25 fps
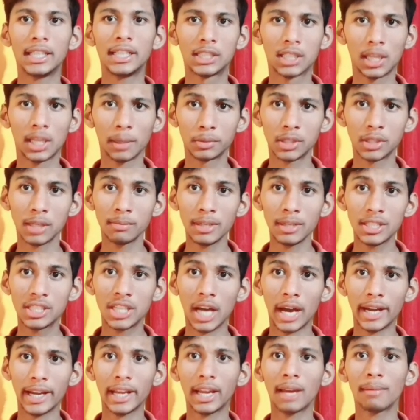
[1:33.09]
डिस्क्रिप्शन में
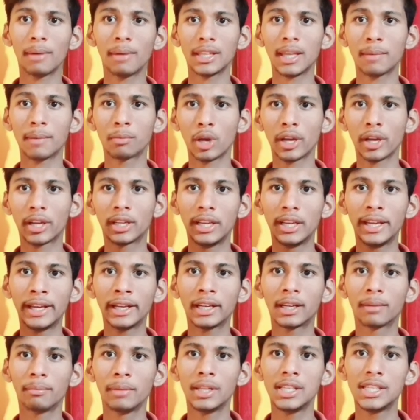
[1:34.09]
जाने के बाद आपको एक
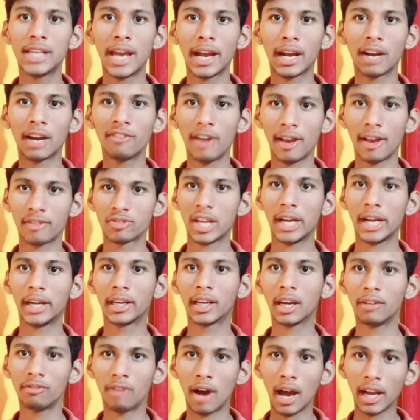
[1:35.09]
लिंक मिल जाएगा वेबसाइट का